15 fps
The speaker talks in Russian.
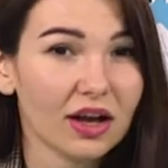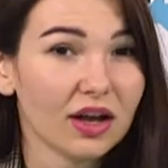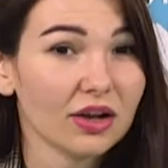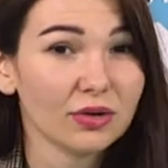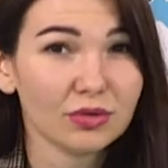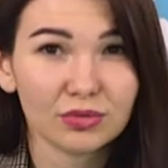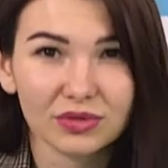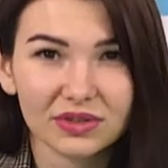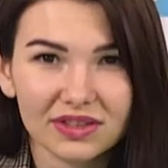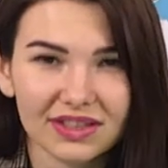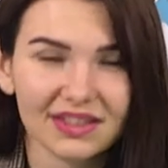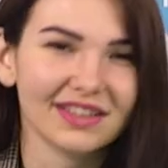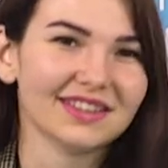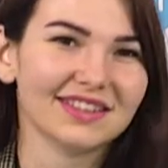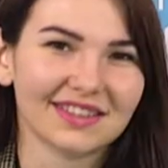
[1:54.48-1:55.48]

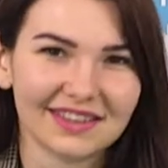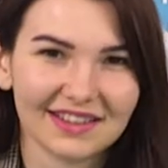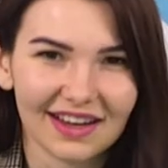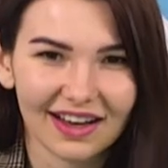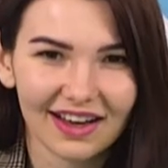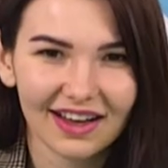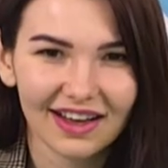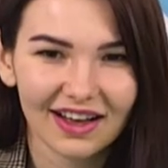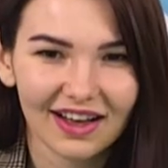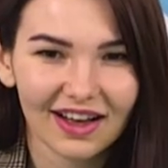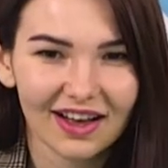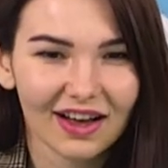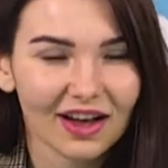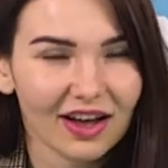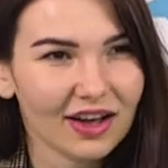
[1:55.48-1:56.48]
люди, еда.
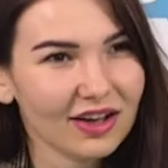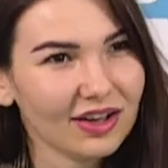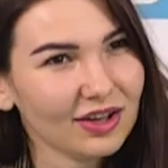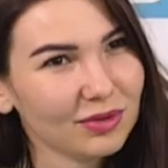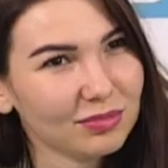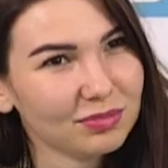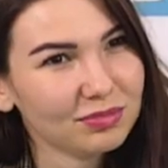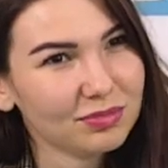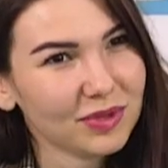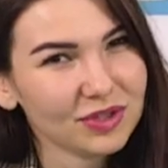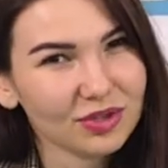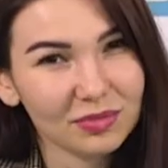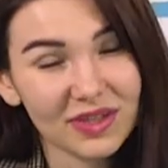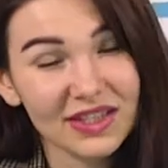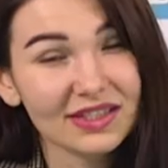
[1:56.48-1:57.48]
Э,
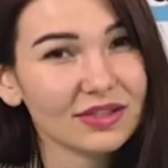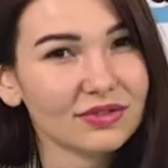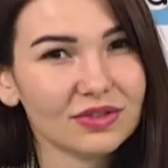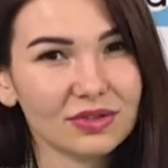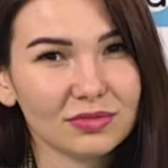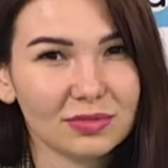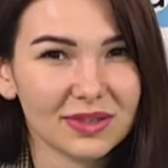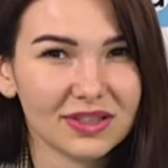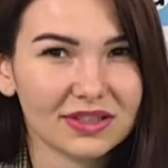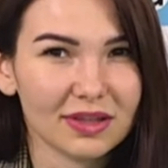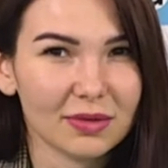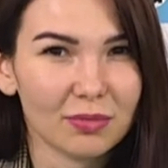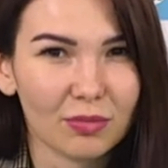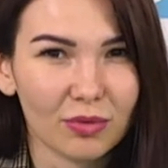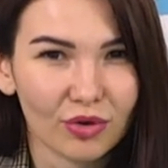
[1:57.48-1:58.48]
потом, если вы
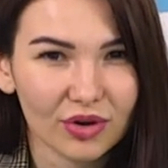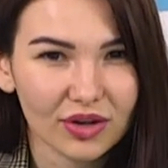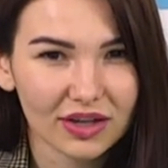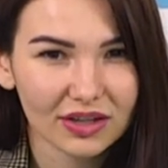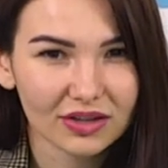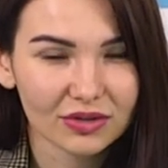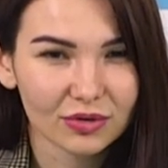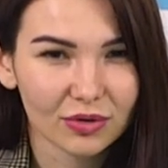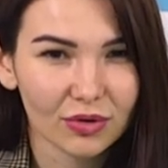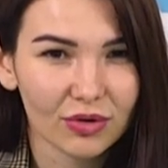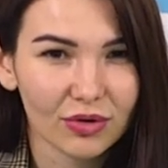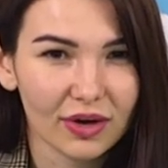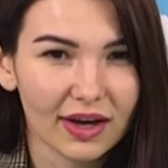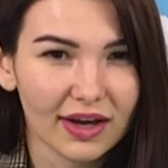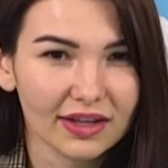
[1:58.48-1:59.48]
любите море,
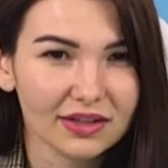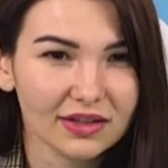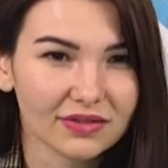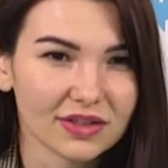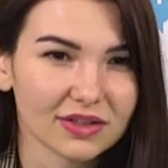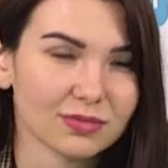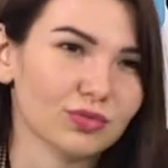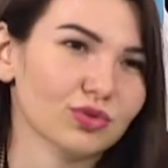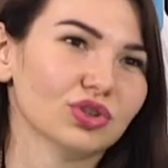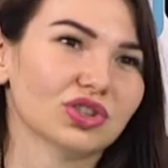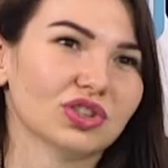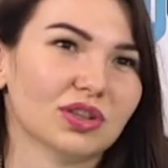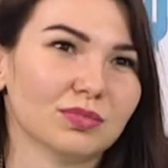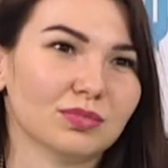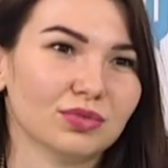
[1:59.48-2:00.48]
то это,
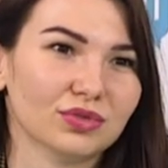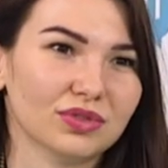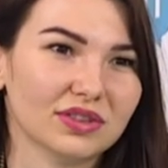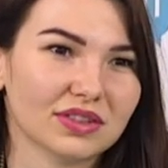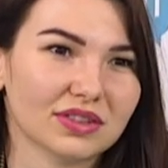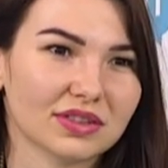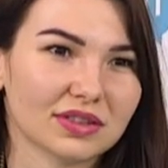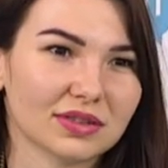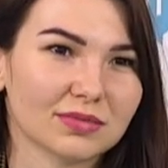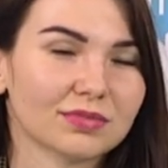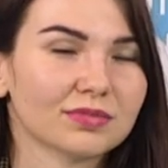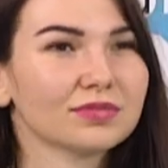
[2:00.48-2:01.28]
возможно, будет,